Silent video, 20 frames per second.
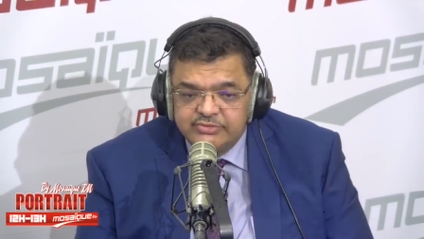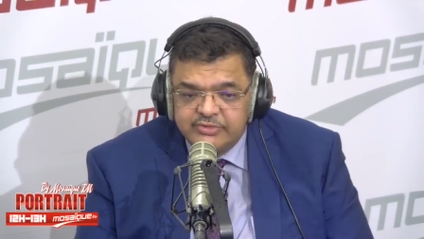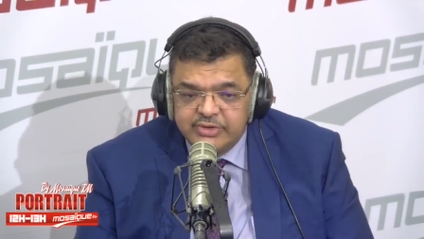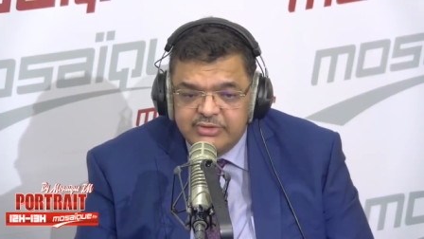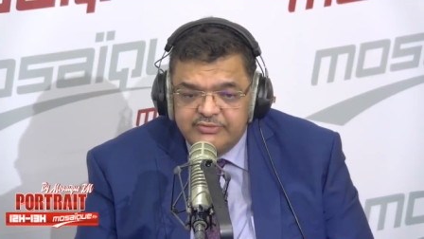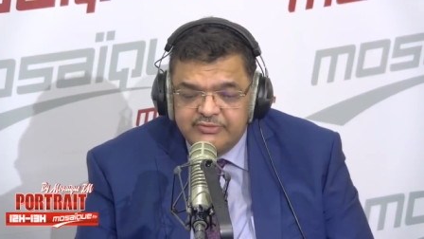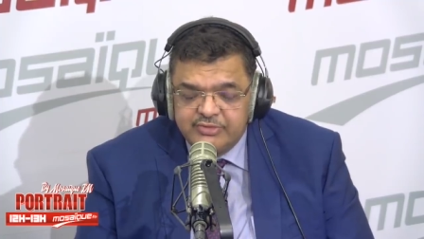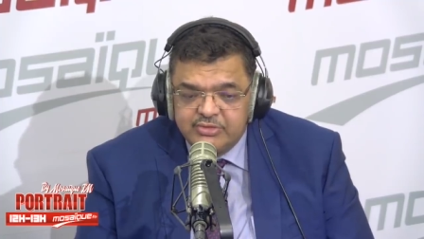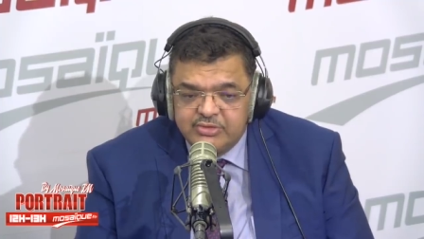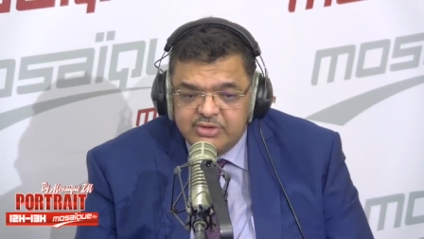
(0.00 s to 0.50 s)
في
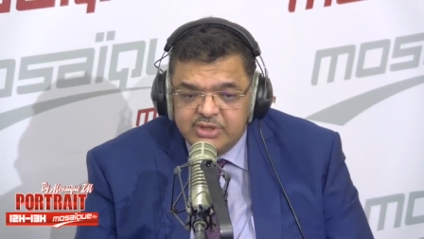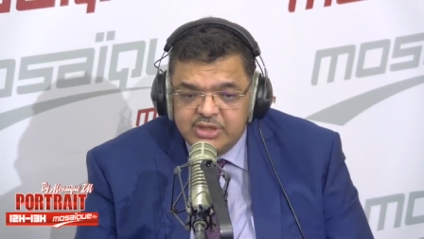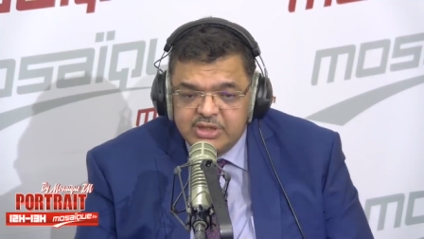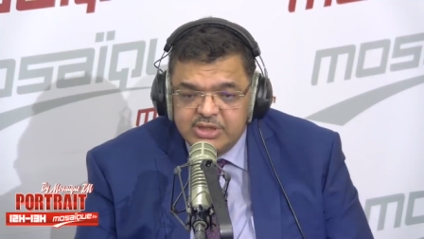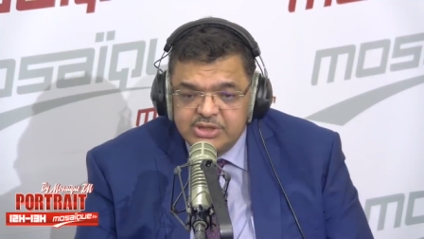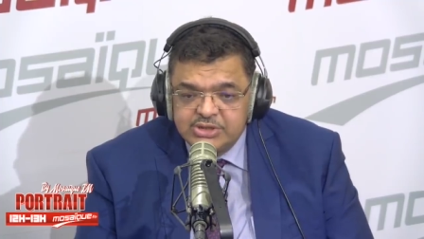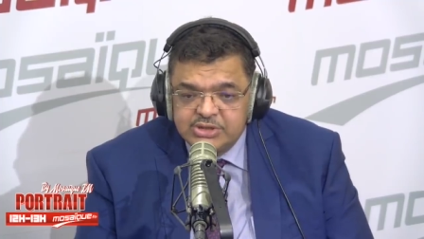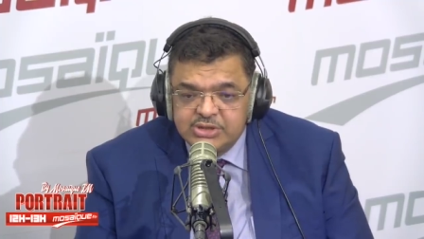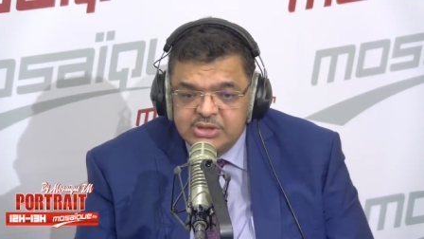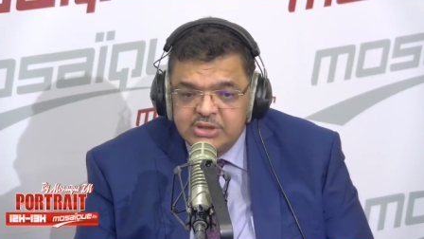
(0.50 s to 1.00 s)

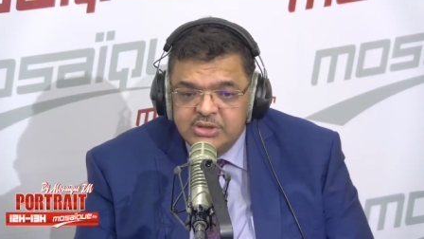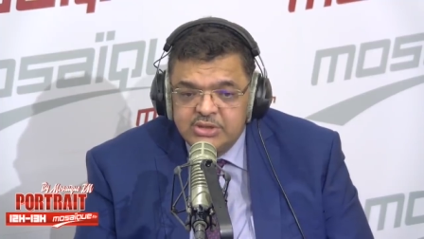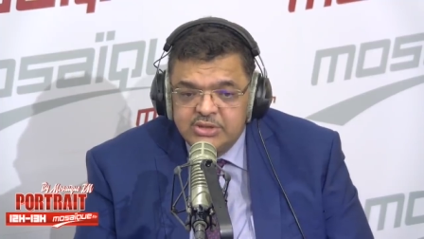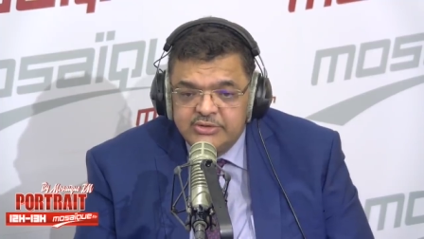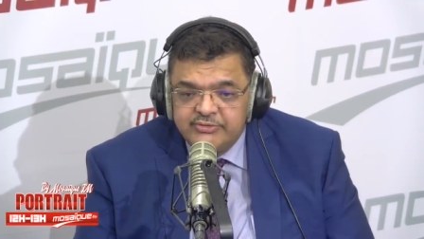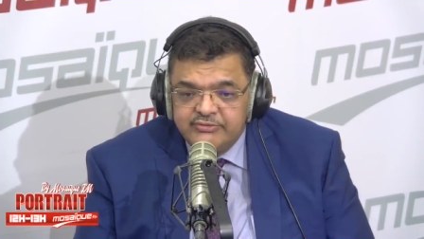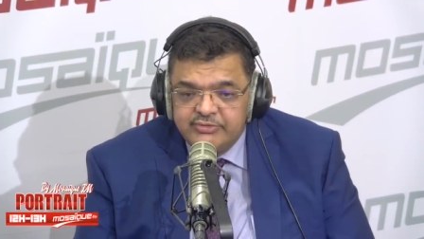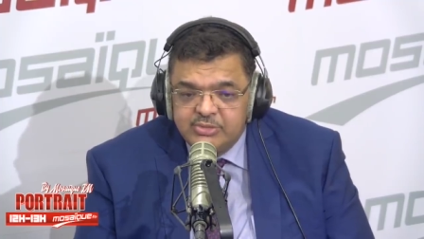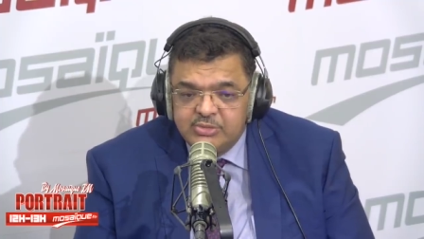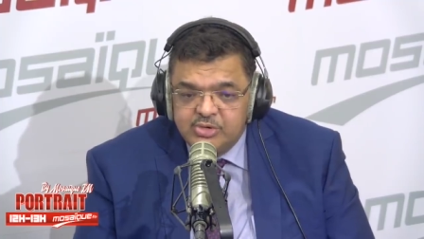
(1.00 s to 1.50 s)
2012
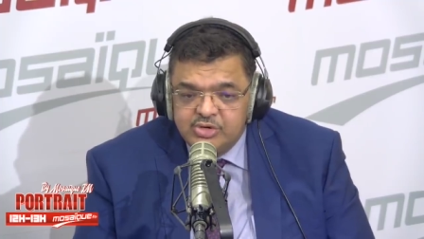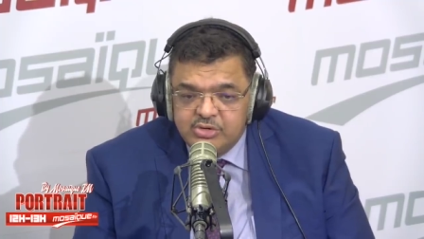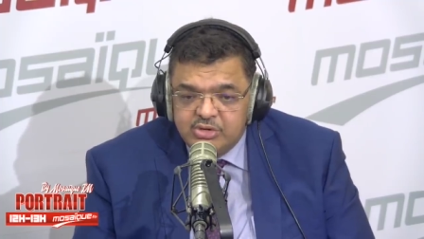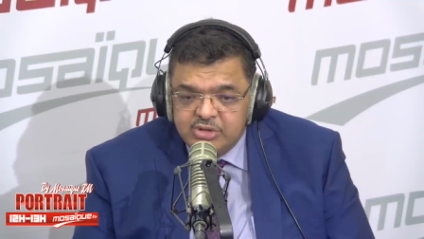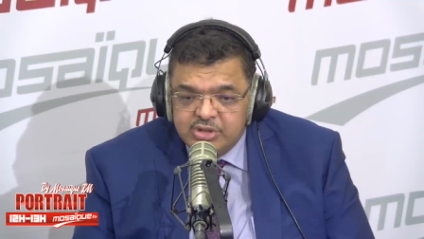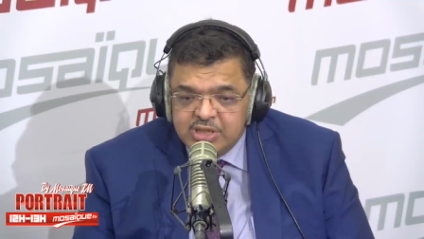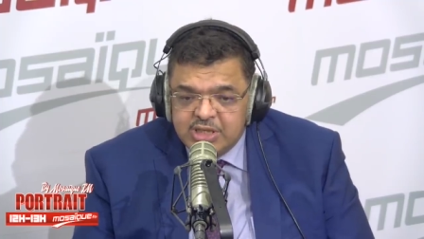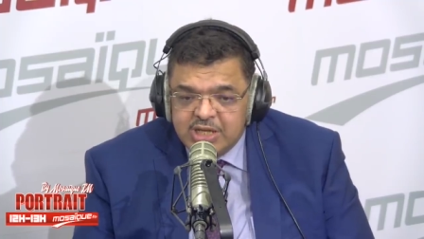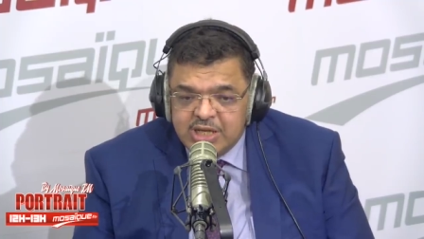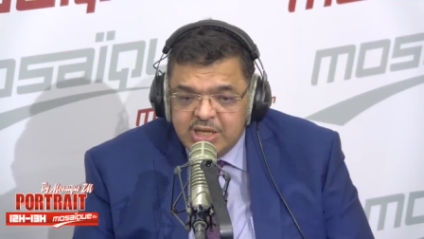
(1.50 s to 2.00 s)
في موضوع
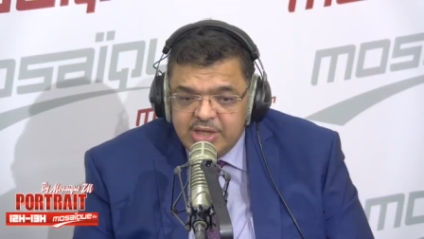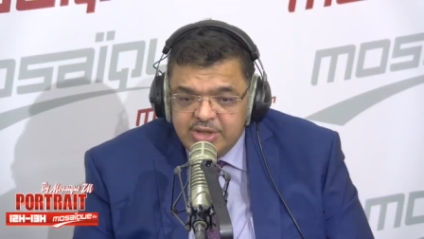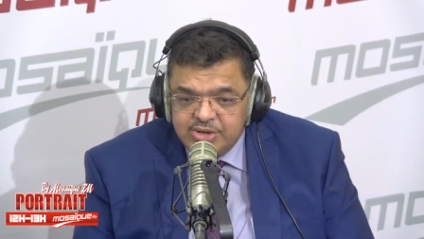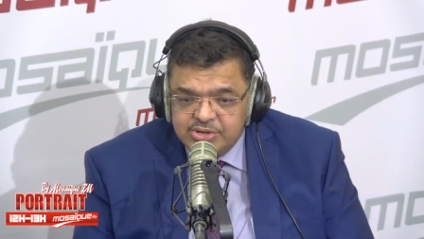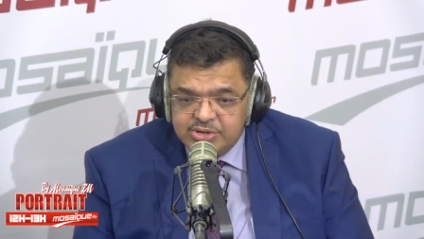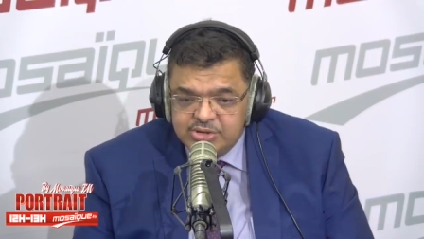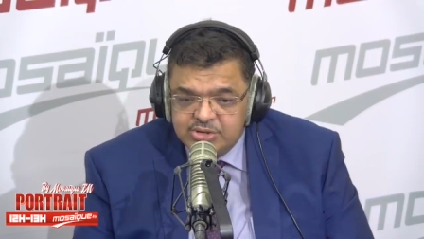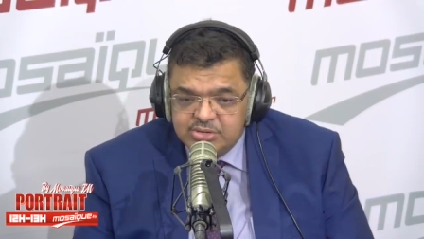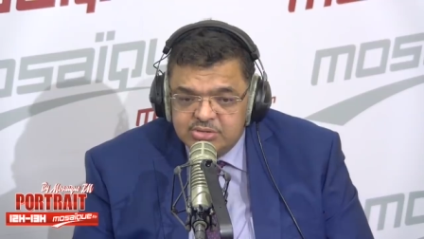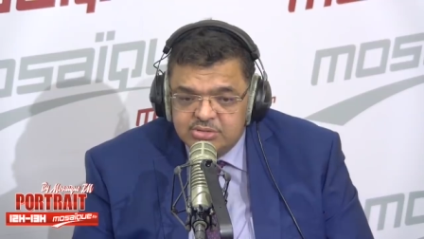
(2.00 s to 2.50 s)

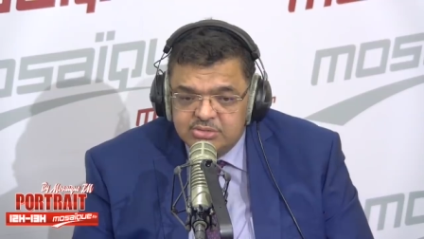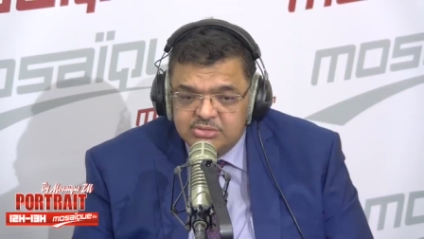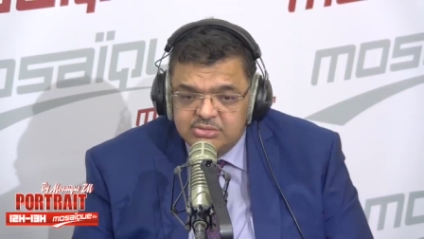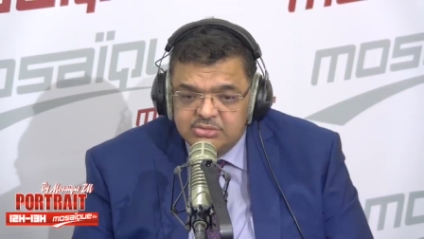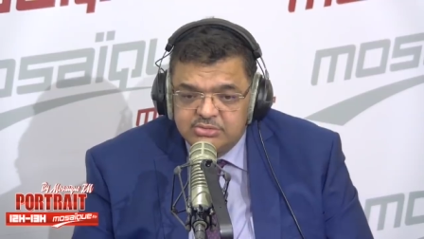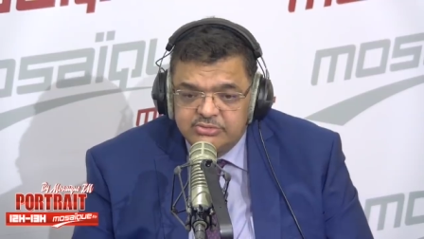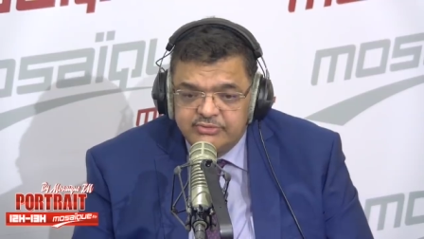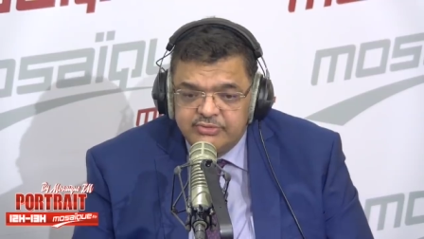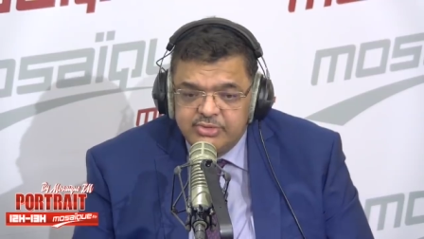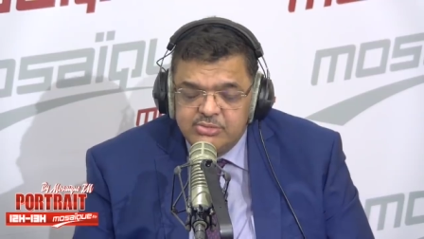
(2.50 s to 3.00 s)
التعايش
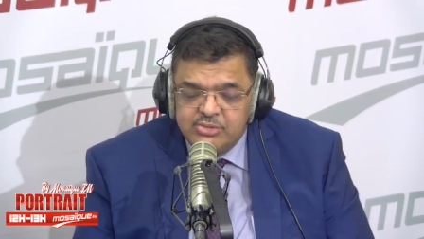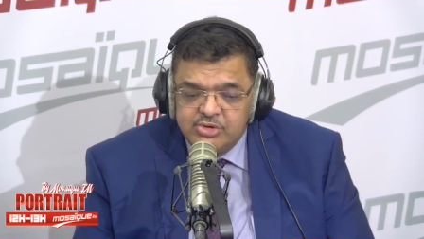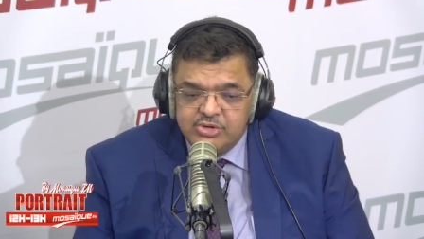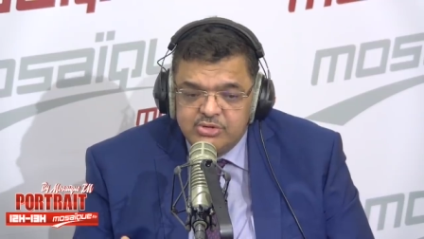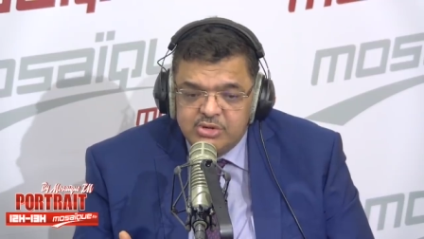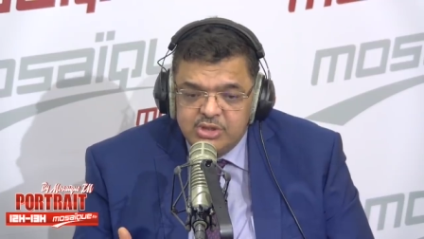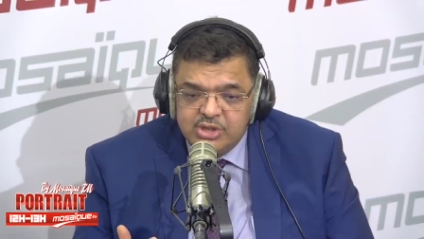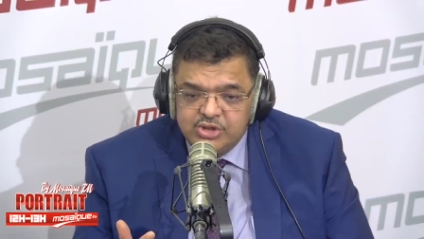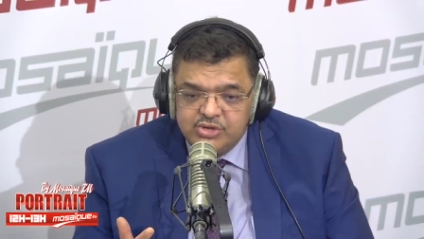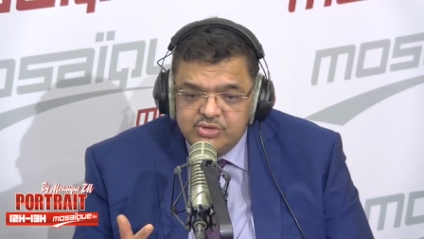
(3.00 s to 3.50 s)
في
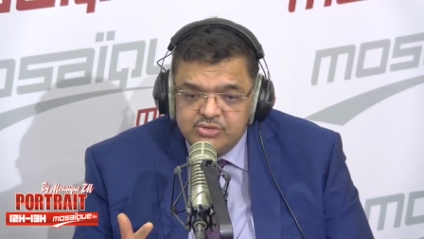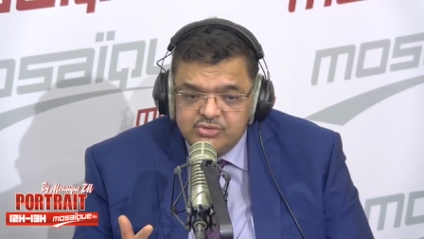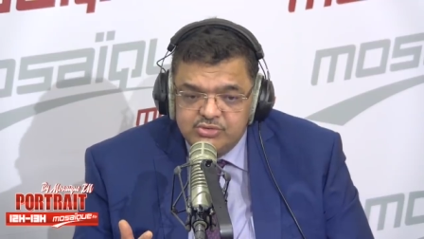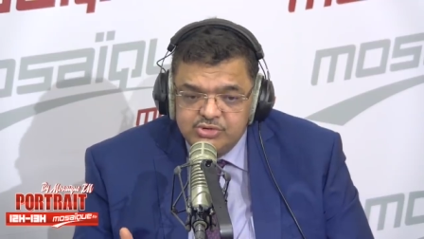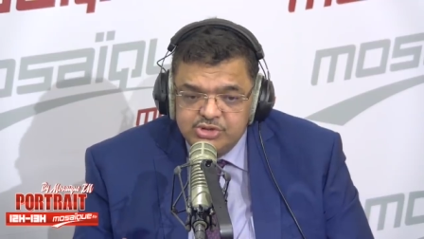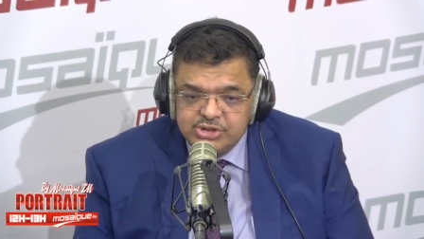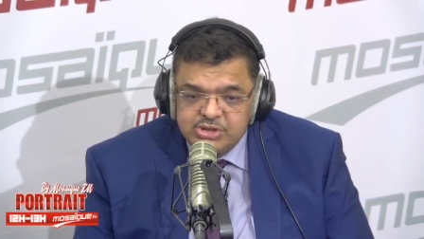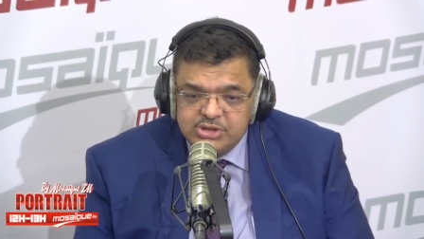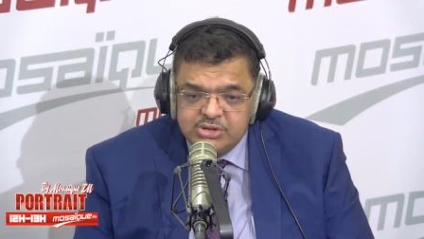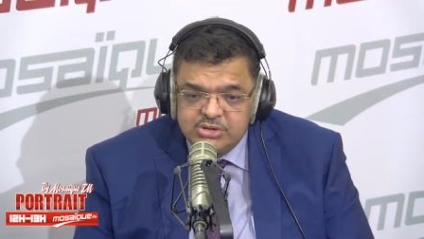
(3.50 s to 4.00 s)
الموضوع الايديولوجي